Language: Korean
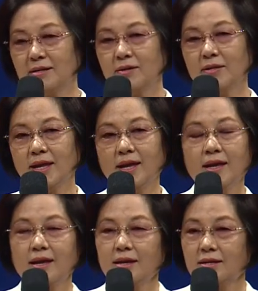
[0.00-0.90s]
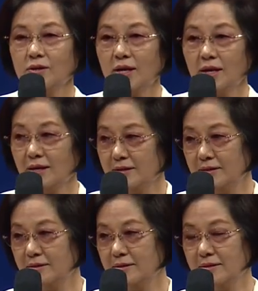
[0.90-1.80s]
그런데 이렇게
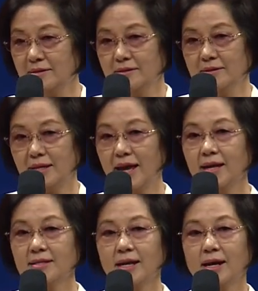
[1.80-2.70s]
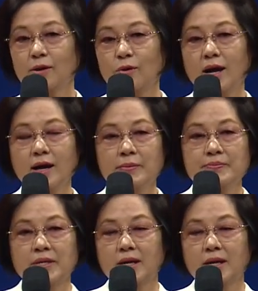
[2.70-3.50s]
그 대한사랑과